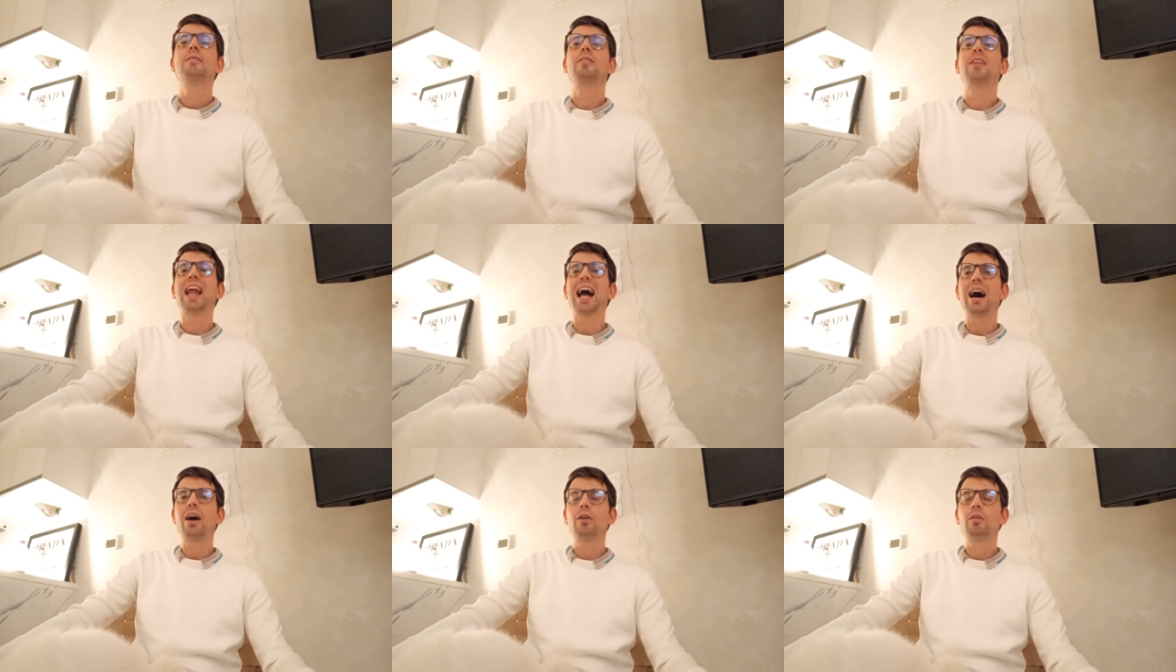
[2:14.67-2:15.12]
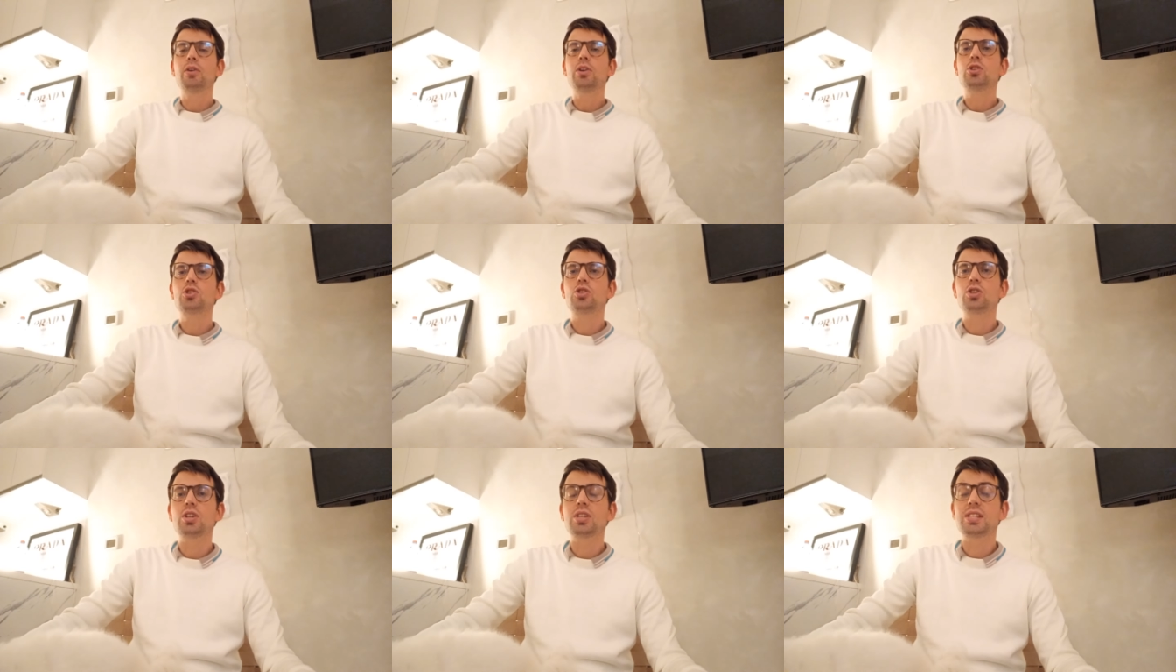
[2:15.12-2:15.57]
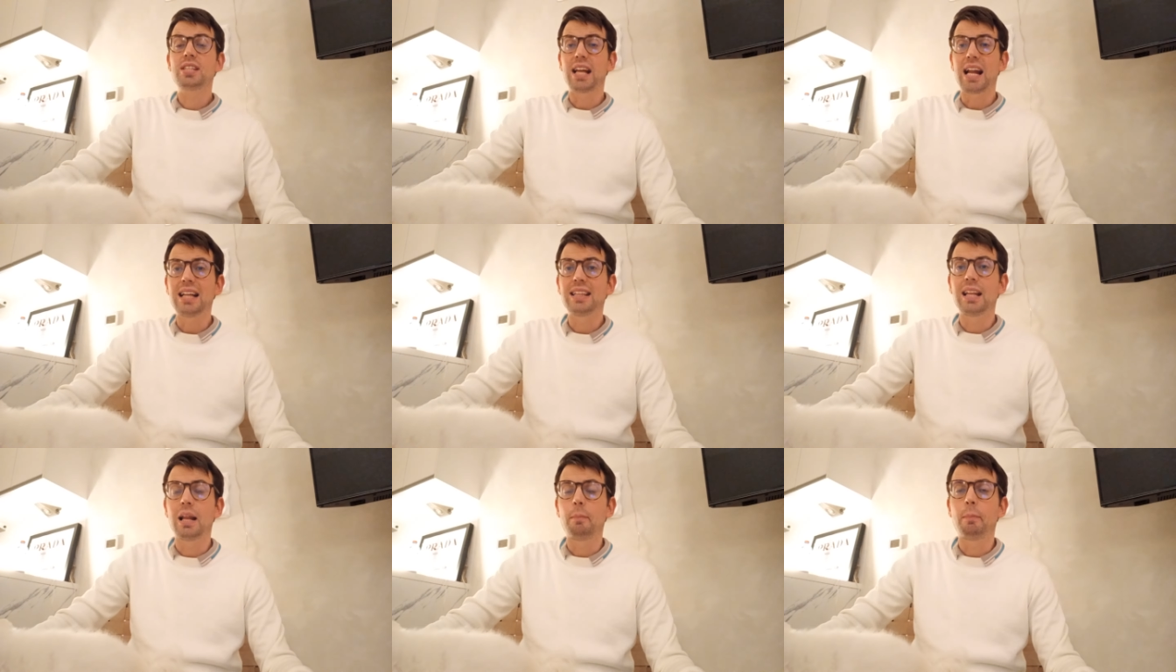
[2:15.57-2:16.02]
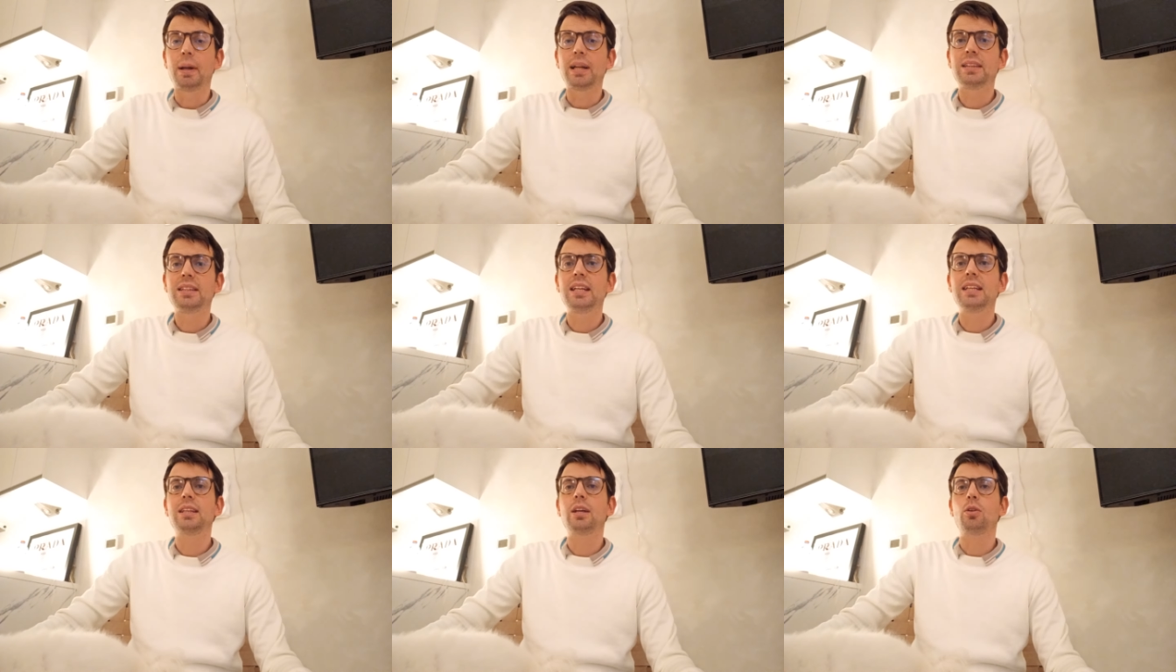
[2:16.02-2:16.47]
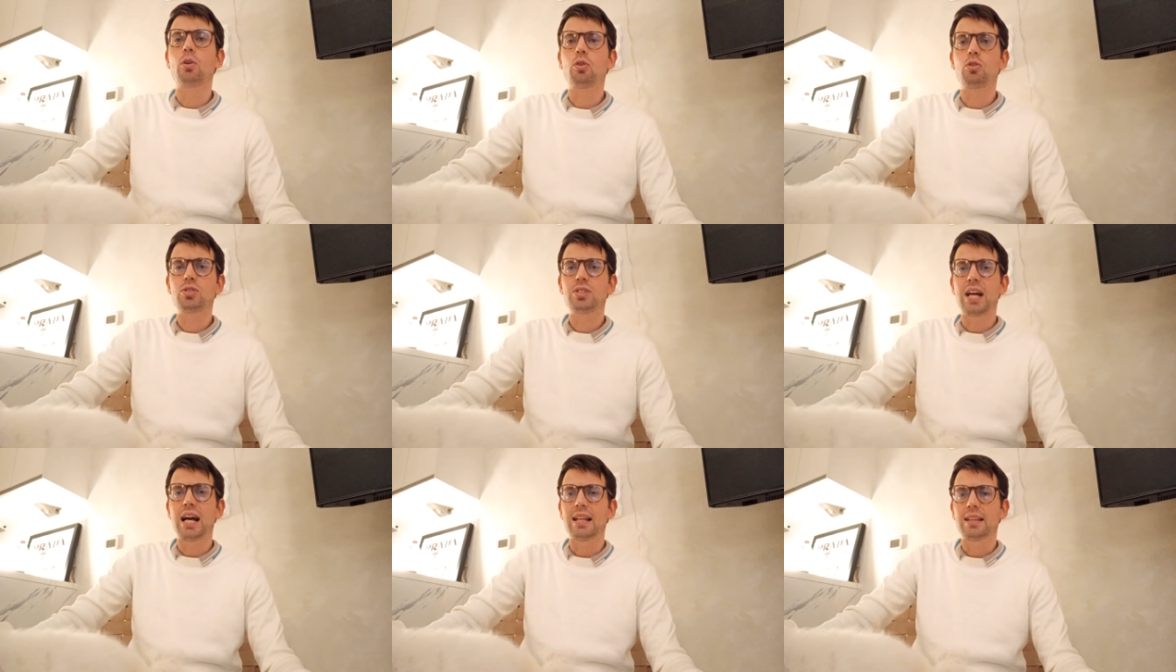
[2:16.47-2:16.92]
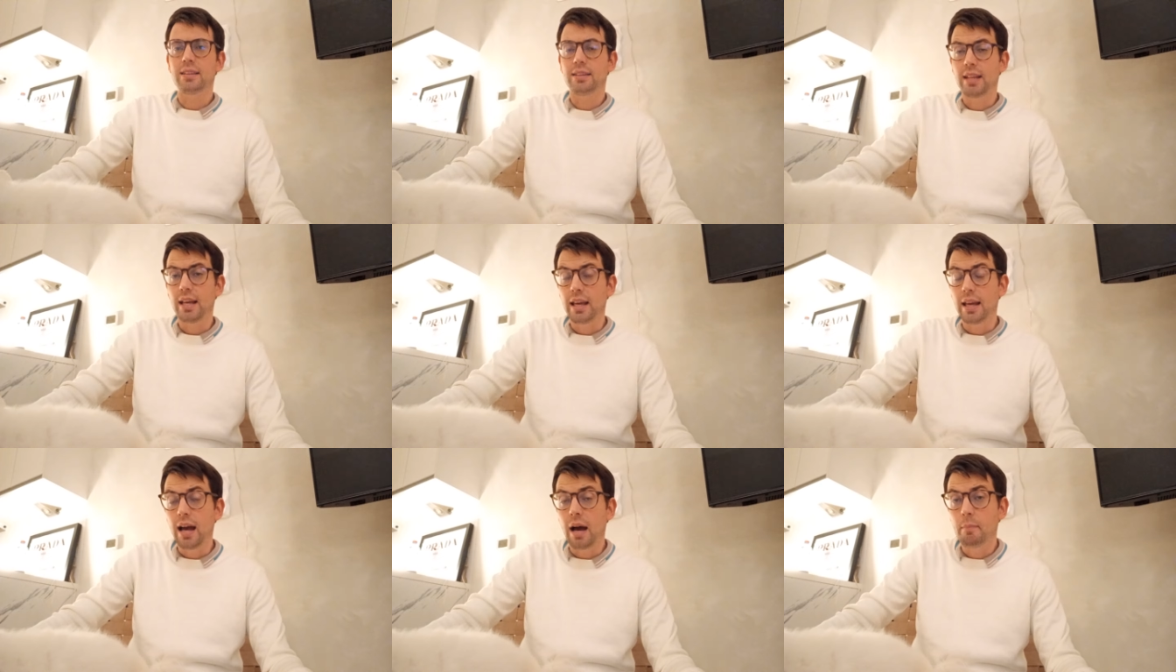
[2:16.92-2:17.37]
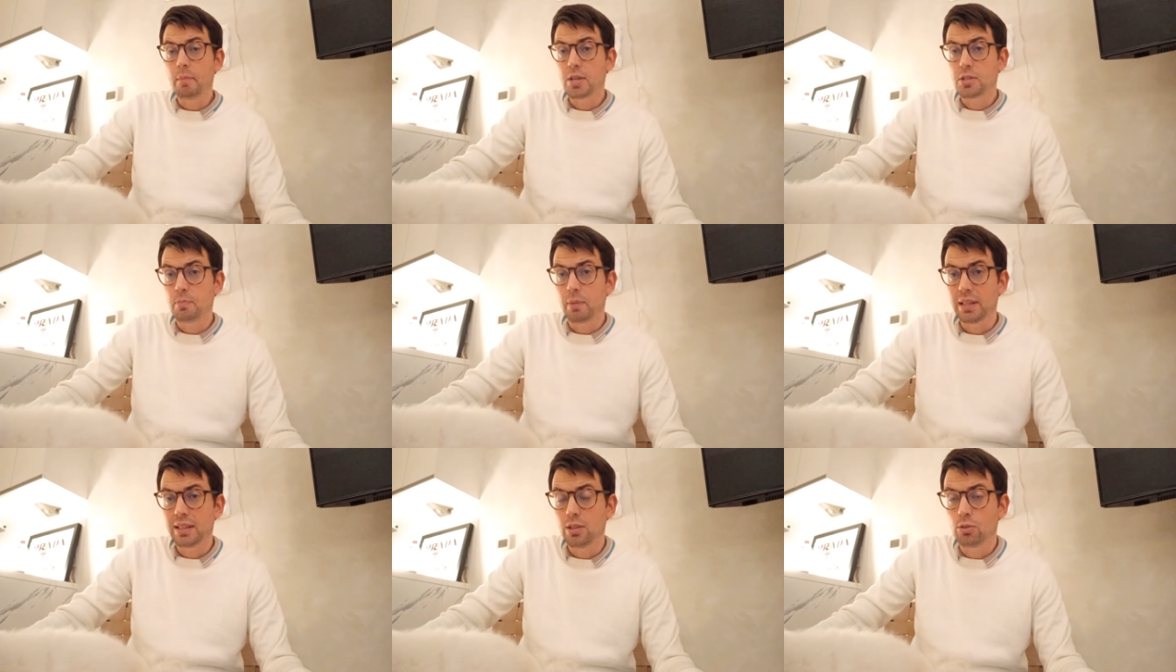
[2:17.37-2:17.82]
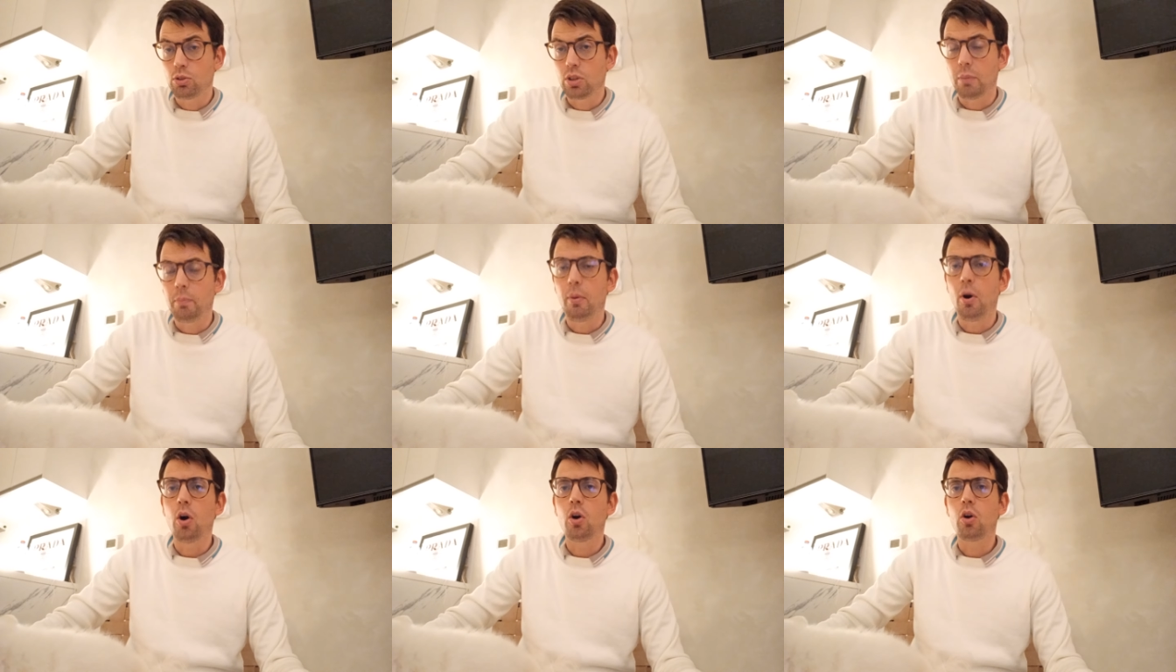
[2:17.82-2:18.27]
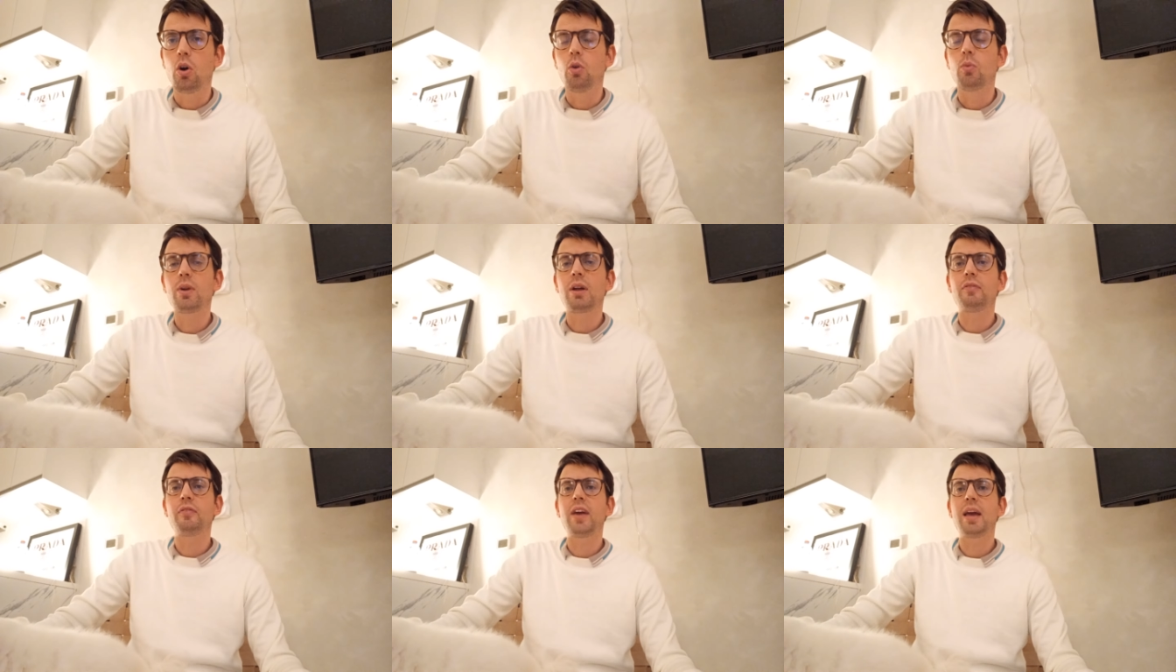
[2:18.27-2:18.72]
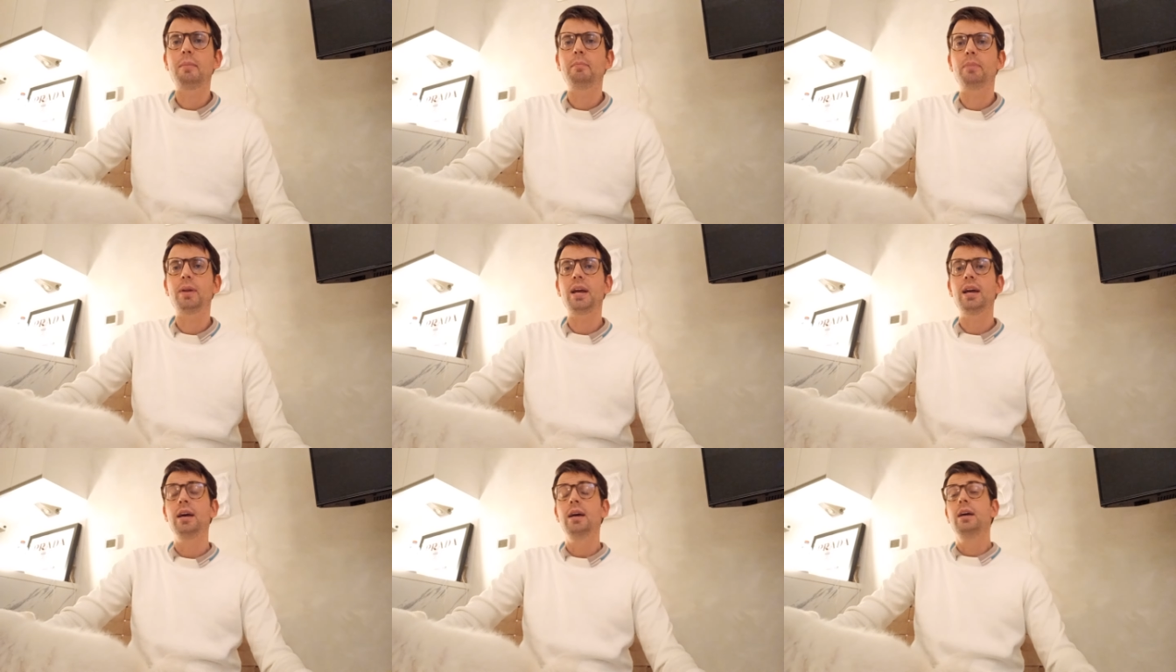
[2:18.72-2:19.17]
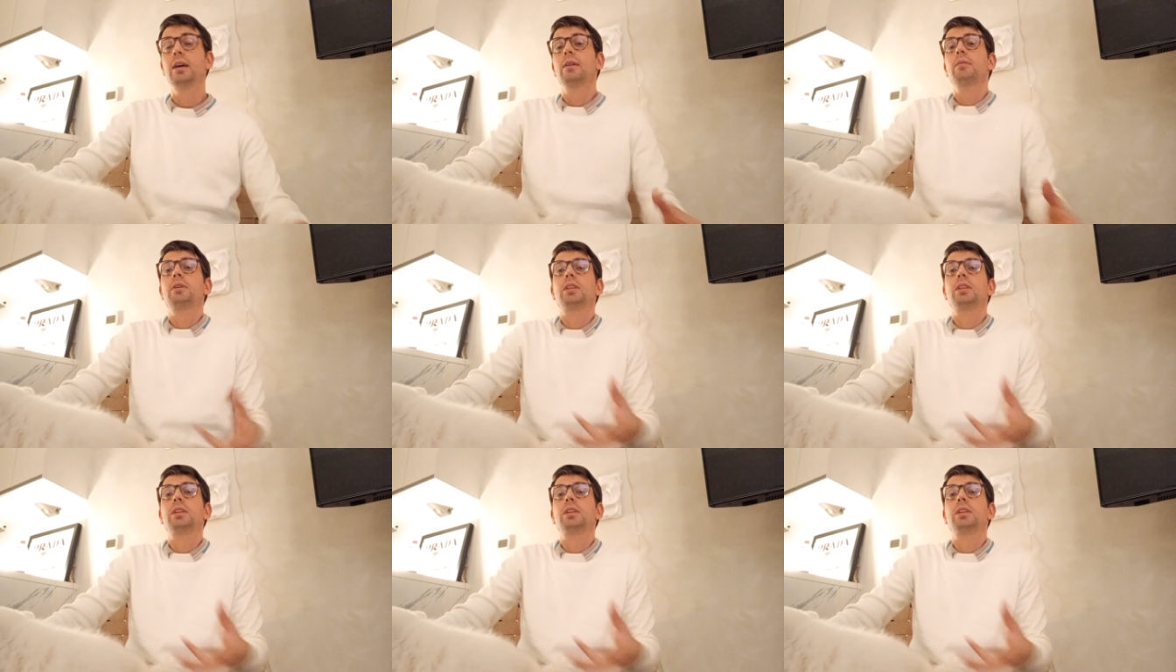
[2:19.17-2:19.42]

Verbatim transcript: Vlaovic sarà della partita nonostante abbia smaltito da poco una febbre,